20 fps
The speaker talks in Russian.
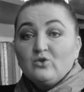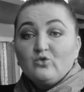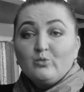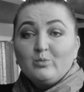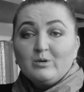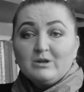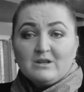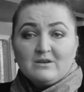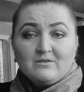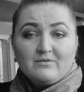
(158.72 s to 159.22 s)
В
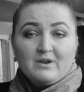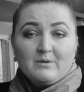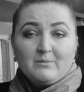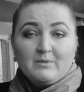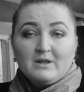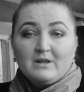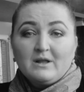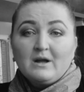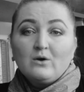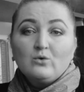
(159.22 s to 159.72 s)
былые
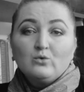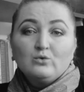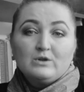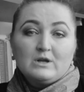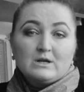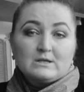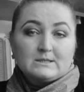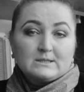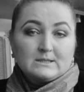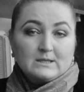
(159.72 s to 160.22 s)
времена у
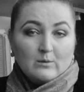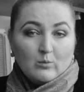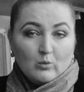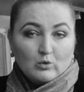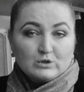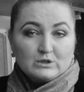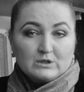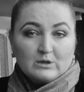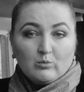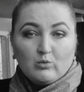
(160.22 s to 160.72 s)
нас,
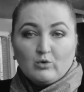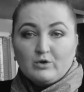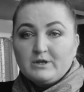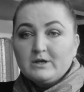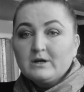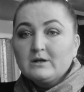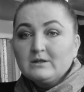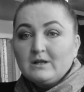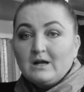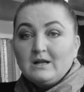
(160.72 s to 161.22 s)
само собой,
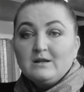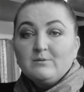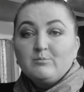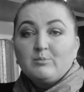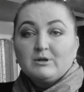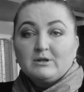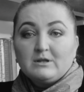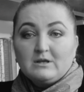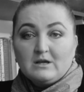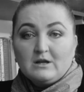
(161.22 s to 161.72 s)
не клали
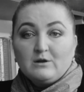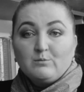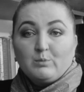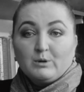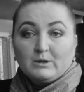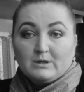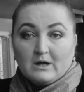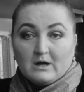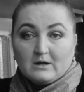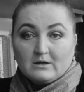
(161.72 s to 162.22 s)
под ель
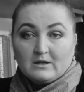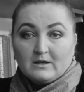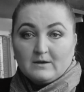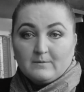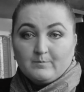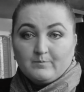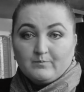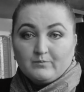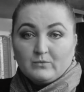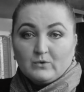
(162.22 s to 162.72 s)
подарки.
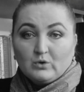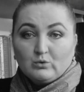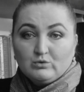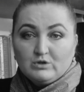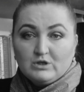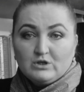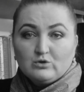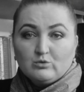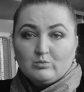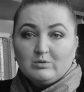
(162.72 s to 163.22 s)
У
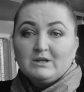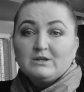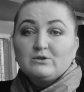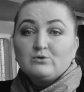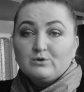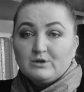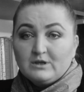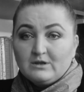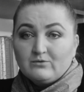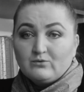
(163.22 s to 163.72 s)
нее были
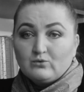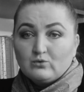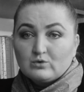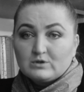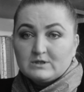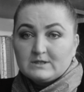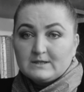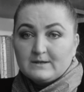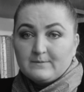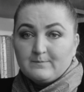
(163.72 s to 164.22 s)
другие
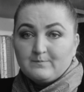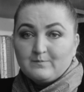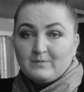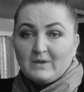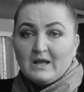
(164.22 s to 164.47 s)
функции.